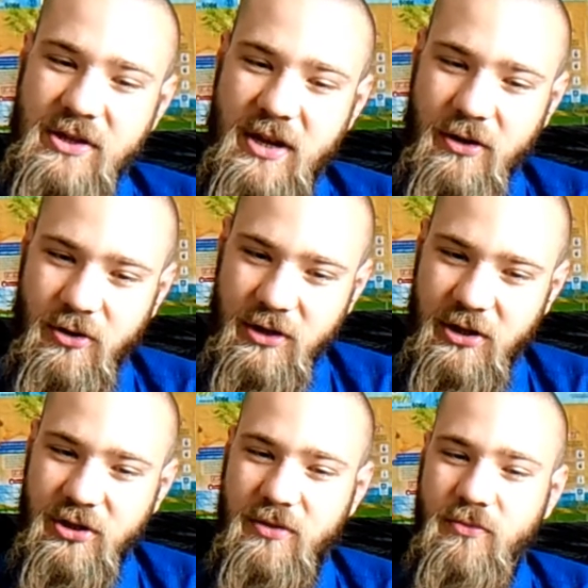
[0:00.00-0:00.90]

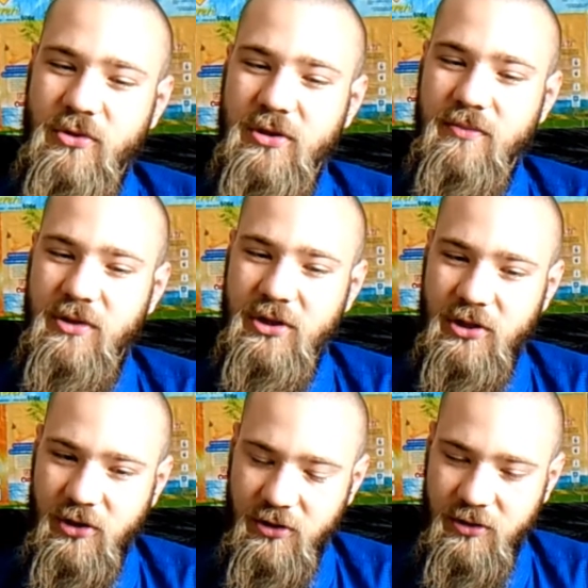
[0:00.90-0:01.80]
niekoniecznie musi
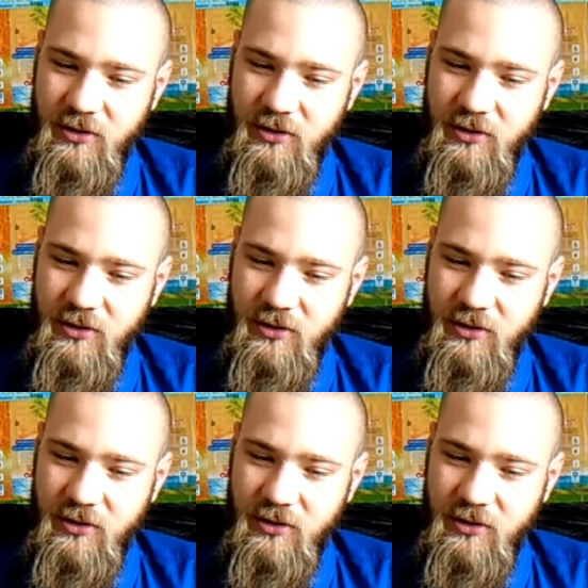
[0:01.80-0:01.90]
być to